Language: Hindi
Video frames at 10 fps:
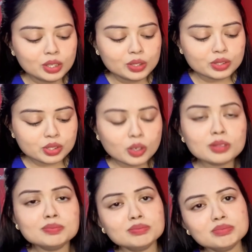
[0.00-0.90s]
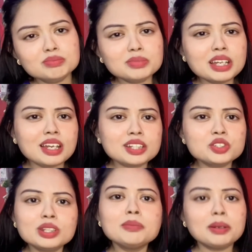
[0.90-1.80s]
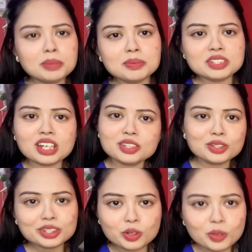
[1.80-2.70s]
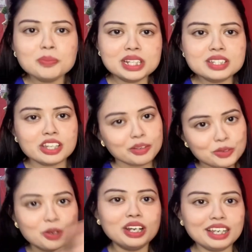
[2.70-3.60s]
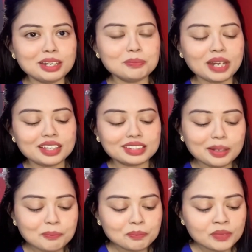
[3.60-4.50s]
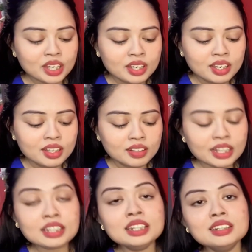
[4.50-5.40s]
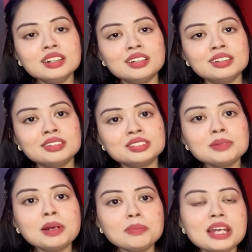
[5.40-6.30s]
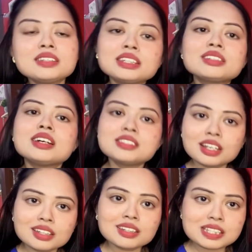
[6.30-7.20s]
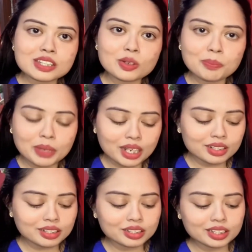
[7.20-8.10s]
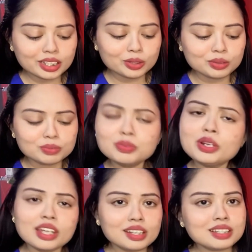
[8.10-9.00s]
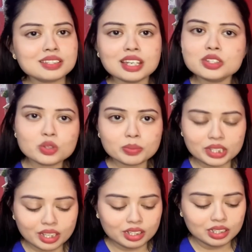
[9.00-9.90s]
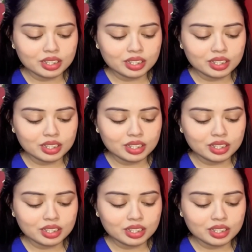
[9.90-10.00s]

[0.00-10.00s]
सो so, एक्चुअली मैं अभी भी चाहती हूँ कि दोनों मिल जाए वो अलग बात है लेकिन जब आप इतना ज्यादा किसी को प्यार करते हो वो एक्स है जो भी है